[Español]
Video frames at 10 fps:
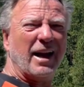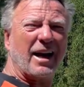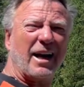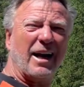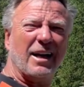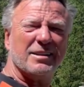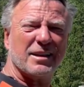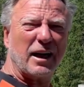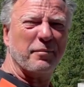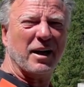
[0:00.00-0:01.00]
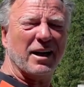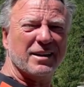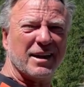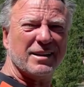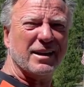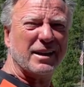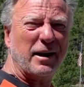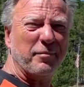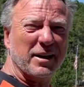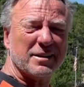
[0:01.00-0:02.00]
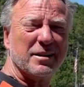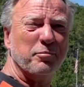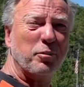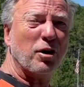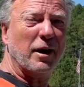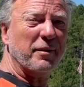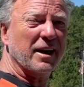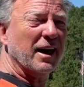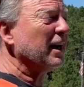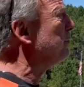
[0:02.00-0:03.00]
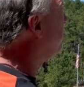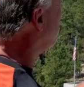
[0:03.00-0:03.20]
las caras cambian en tres etapas, por la mañana, por